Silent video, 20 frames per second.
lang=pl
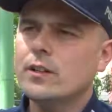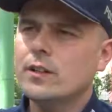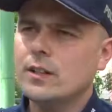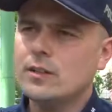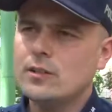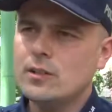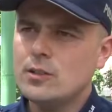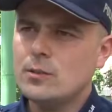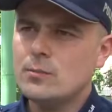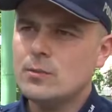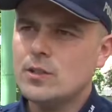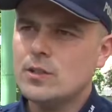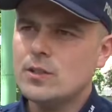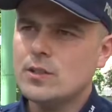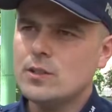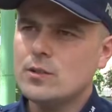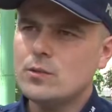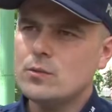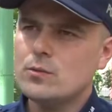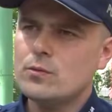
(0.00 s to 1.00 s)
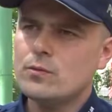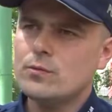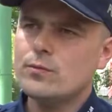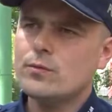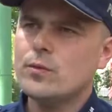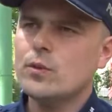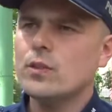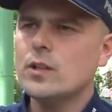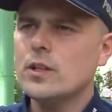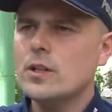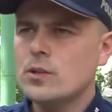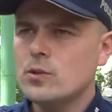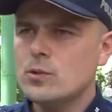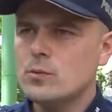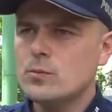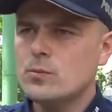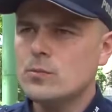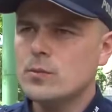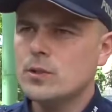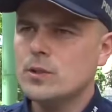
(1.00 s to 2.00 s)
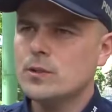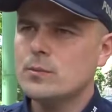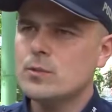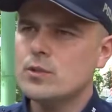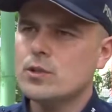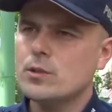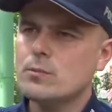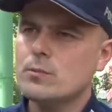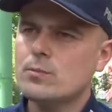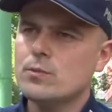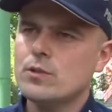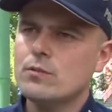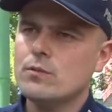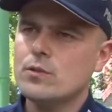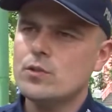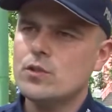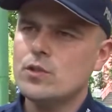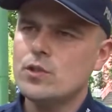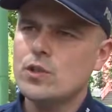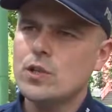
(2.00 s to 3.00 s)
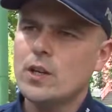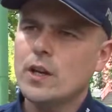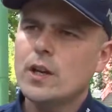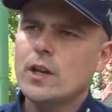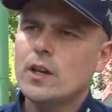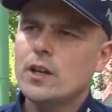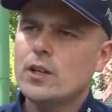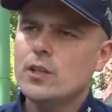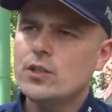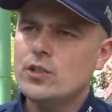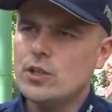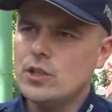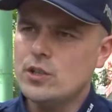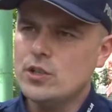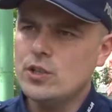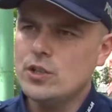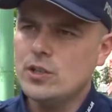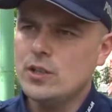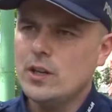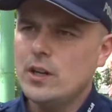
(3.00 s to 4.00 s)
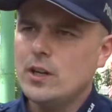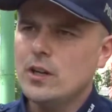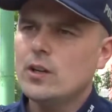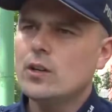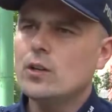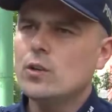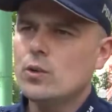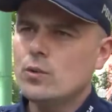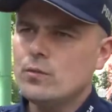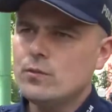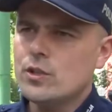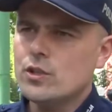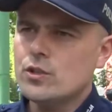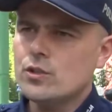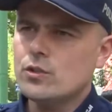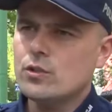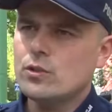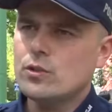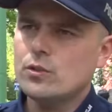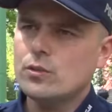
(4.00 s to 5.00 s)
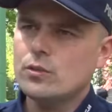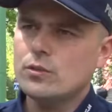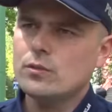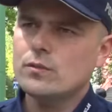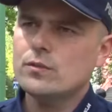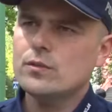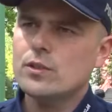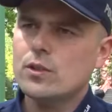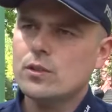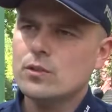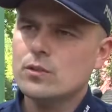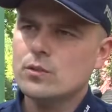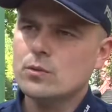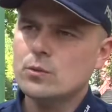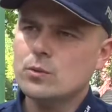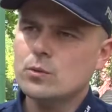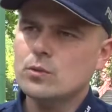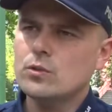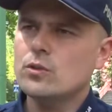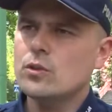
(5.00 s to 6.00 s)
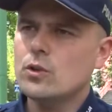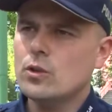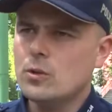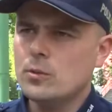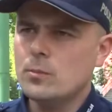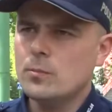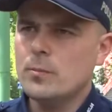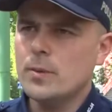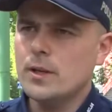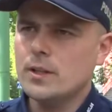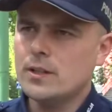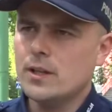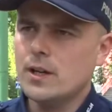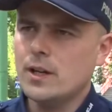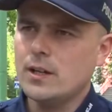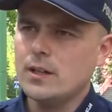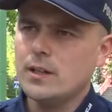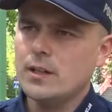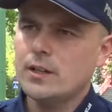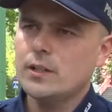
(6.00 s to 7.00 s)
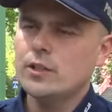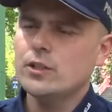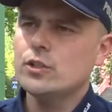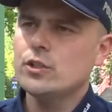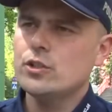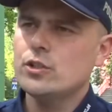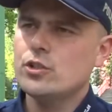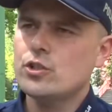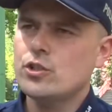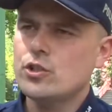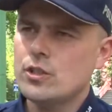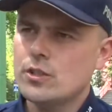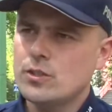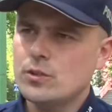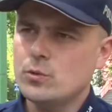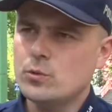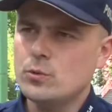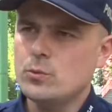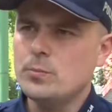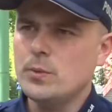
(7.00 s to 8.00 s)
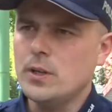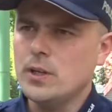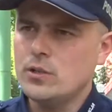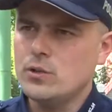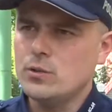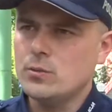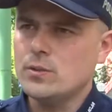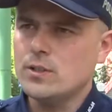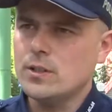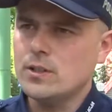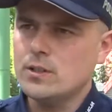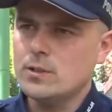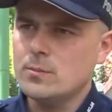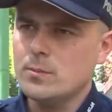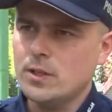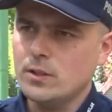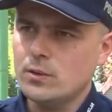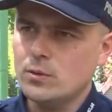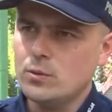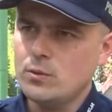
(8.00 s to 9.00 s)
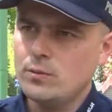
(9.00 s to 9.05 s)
Na tylnym siedzeniu w foteliku e, możemy przewozić dzieci również do wzrostu do 1,35 e, m.